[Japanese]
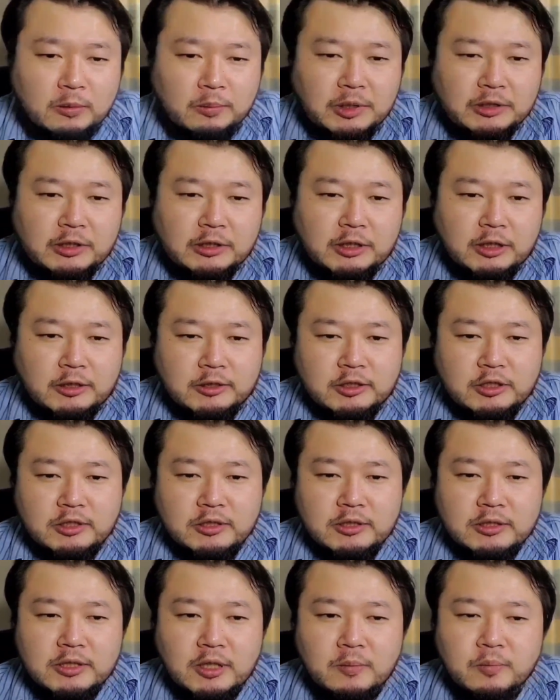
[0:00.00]
また、
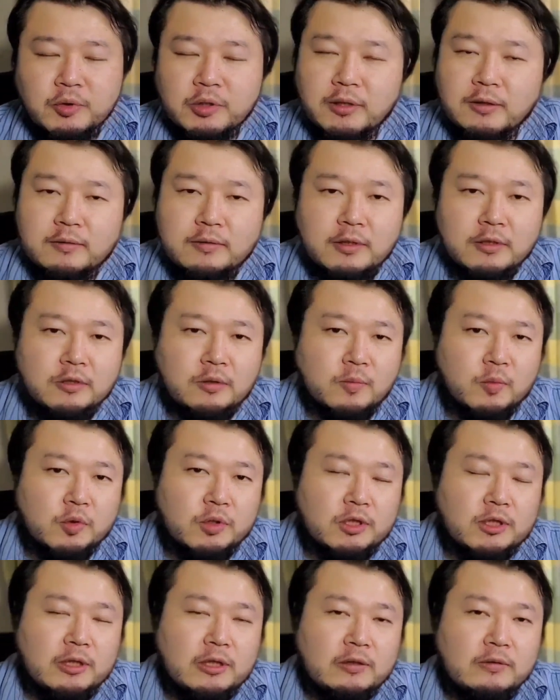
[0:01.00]
タッチサンプリングレートも
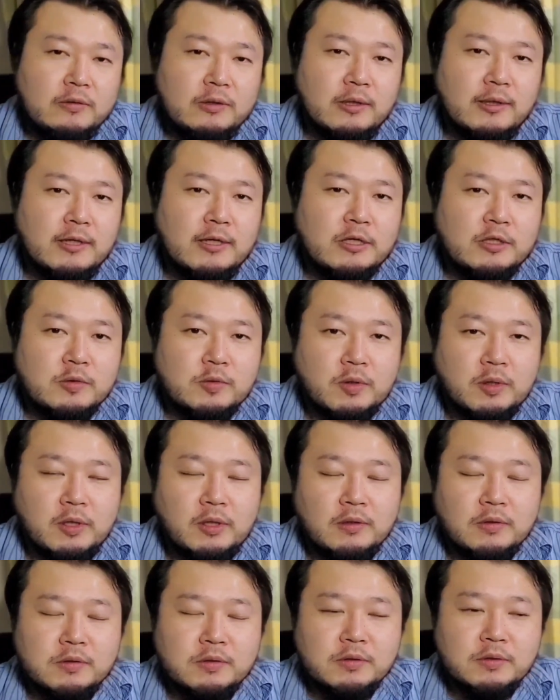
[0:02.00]

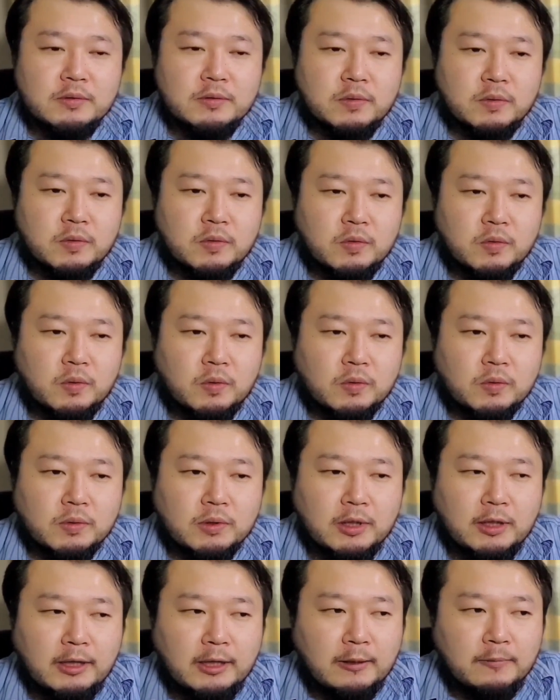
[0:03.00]
270Hz ということ
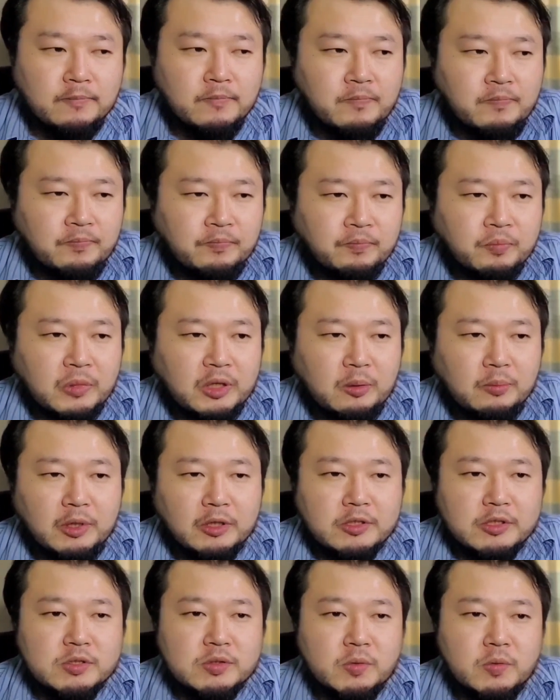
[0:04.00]
で、
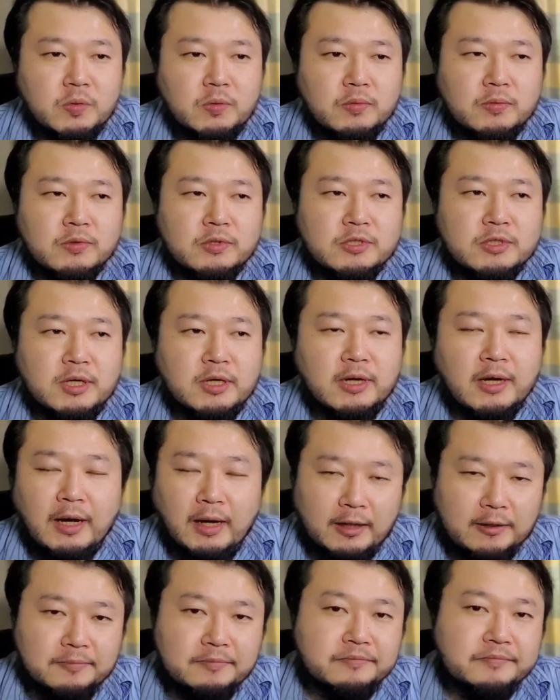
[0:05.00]
まあ、操作
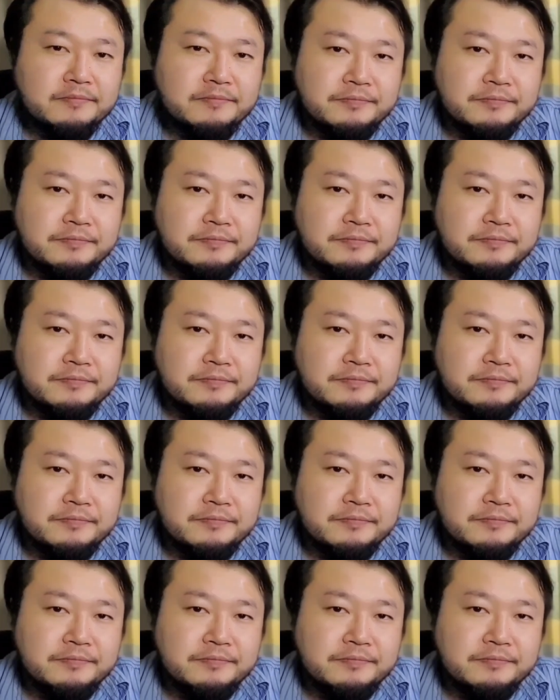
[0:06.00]
感。